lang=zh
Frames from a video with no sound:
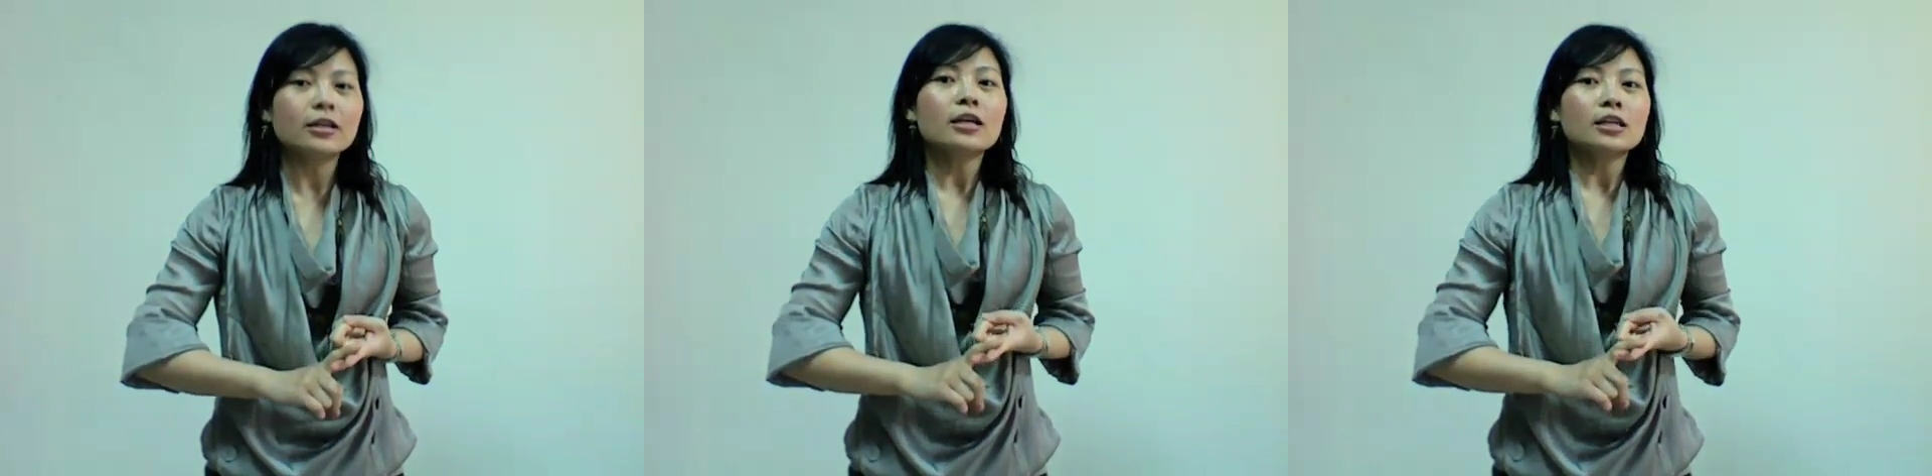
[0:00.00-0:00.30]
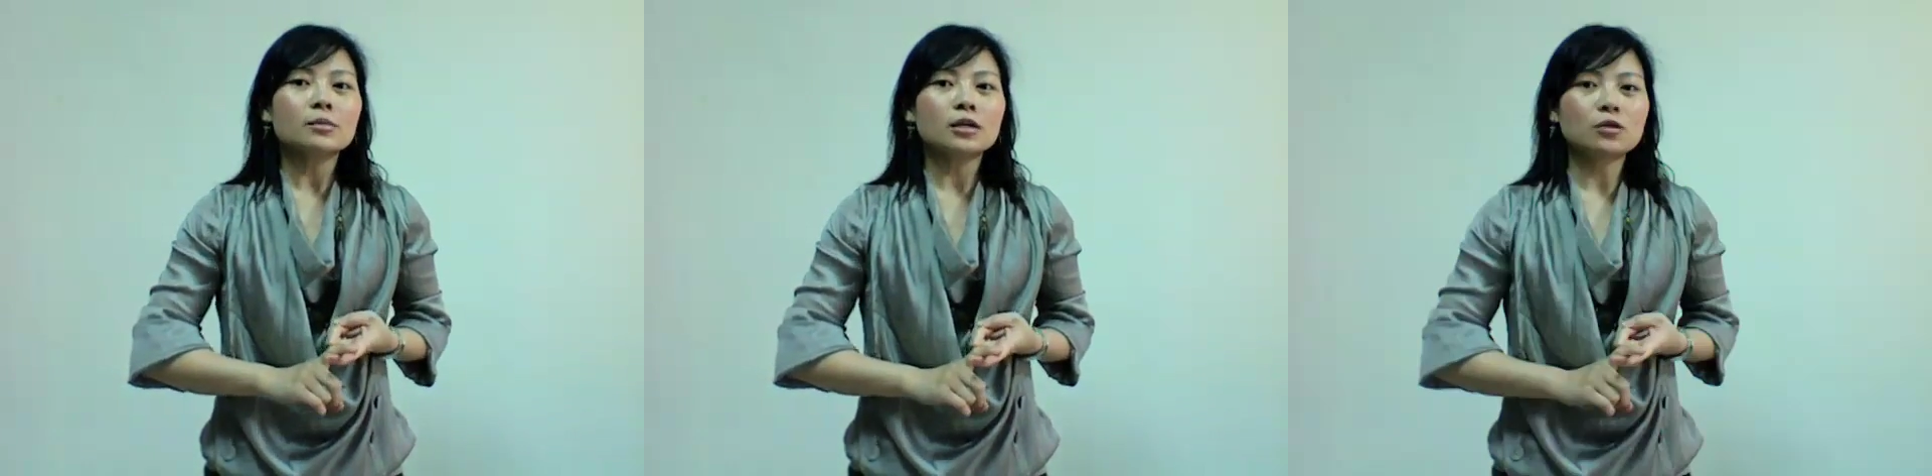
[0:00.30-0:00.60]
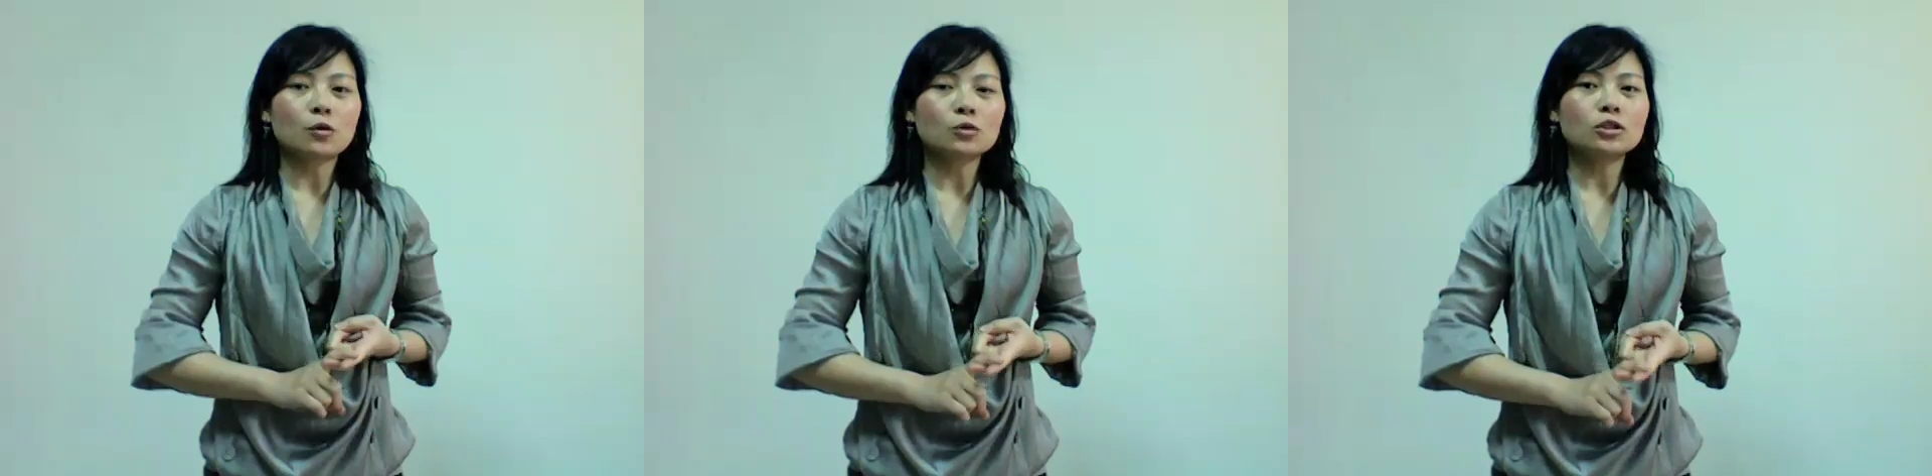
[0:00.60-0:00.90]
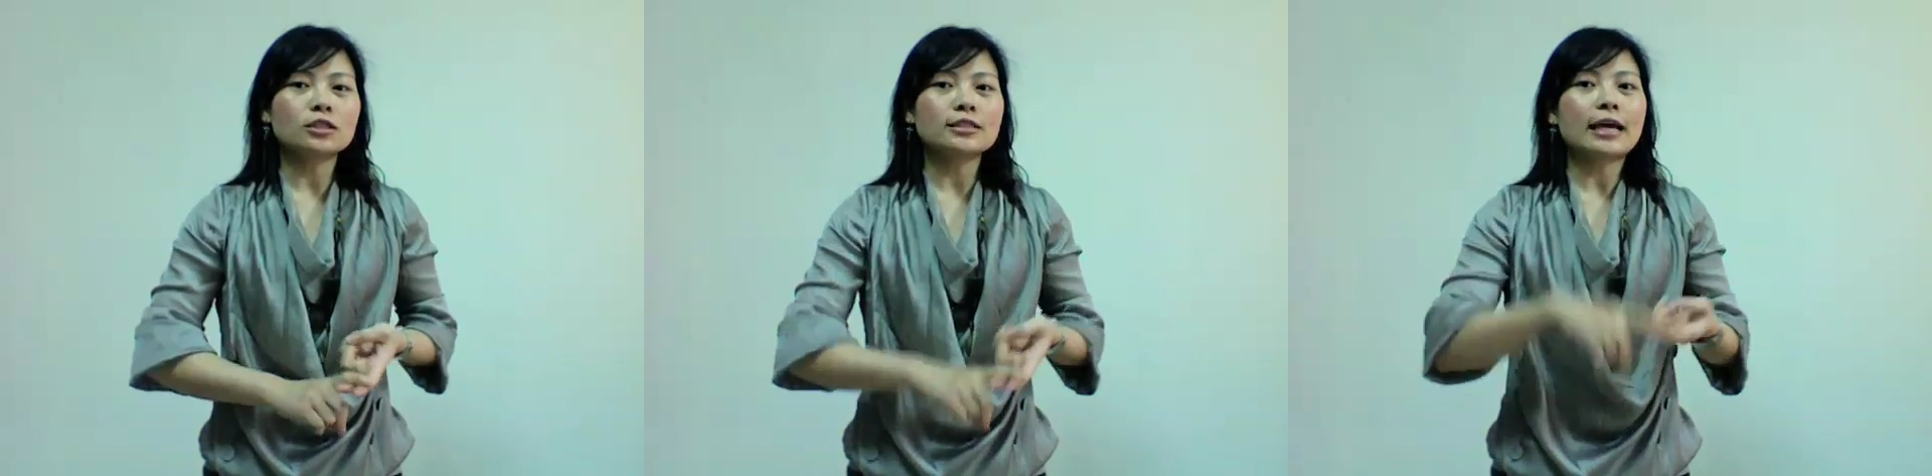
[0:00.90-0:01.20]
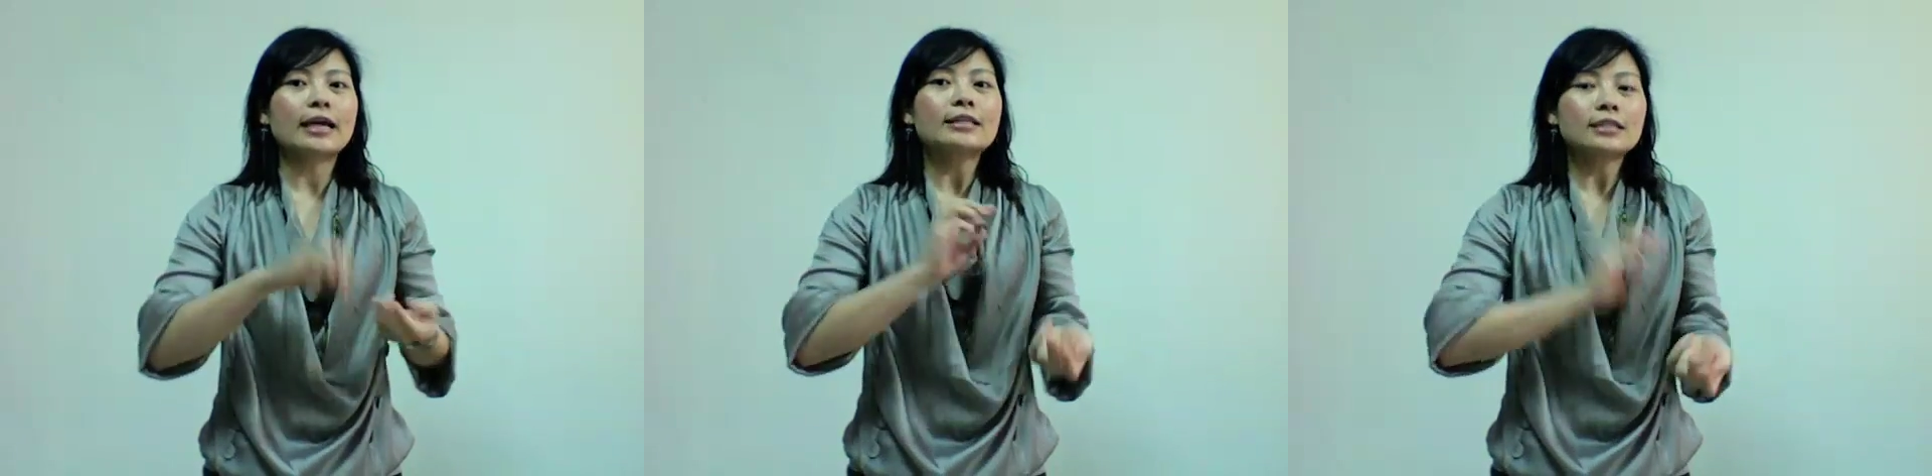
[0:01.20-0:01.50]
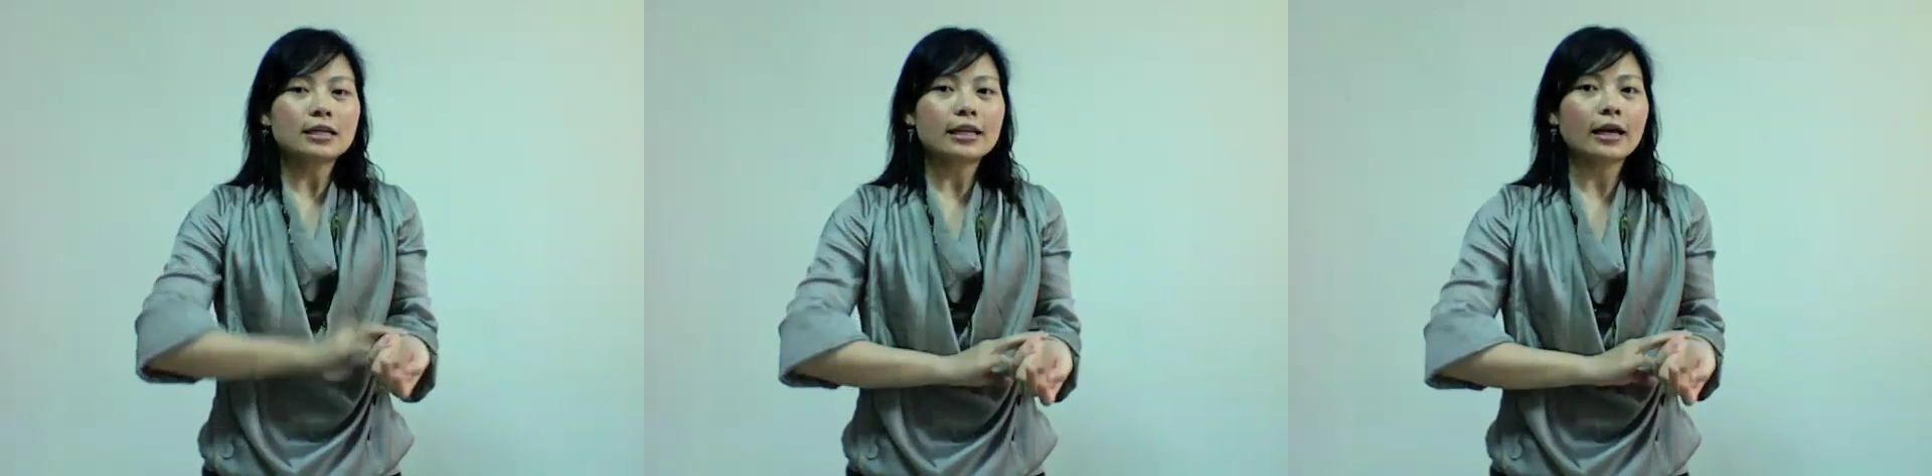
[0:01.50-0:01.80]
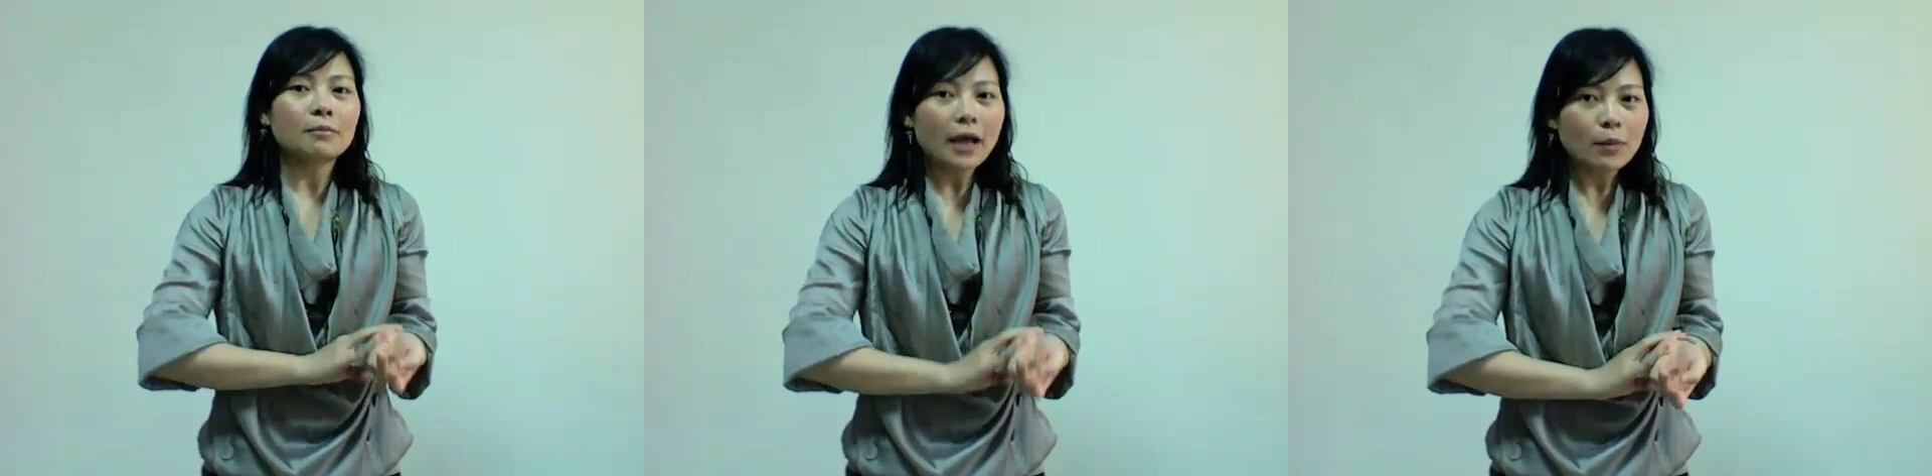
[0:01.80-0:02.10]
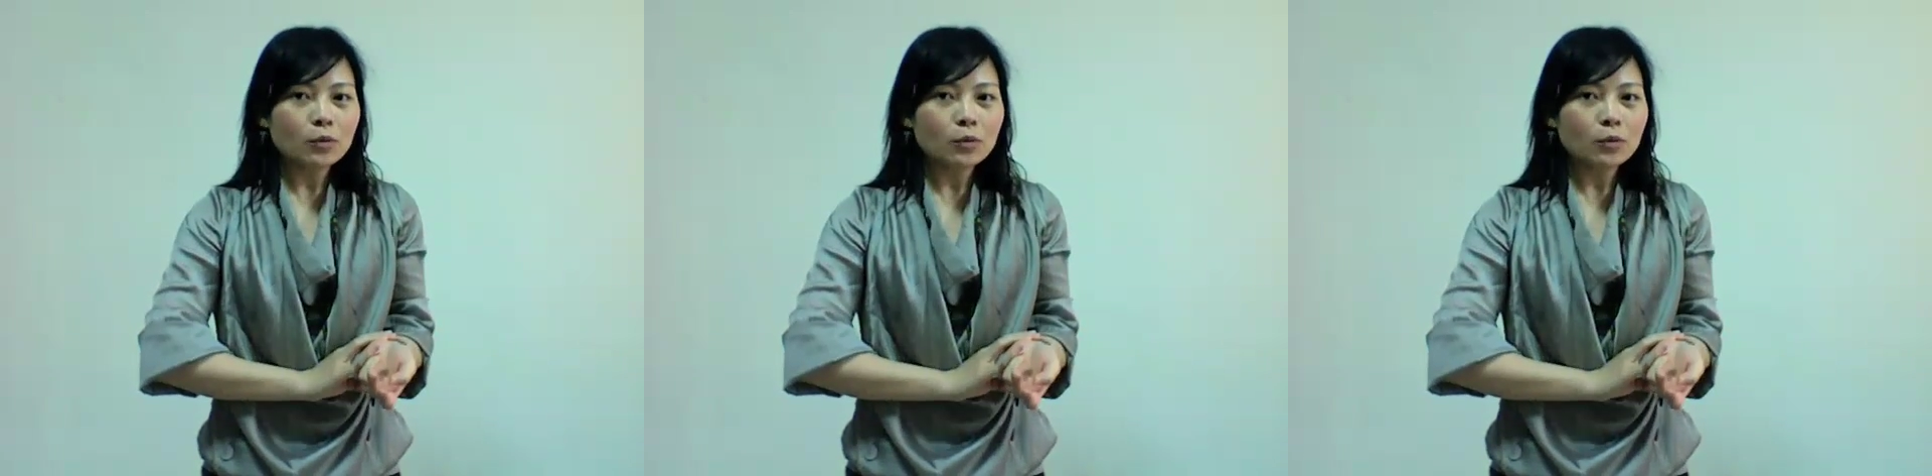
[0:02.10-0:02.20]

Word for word: 那么同时在测量脉。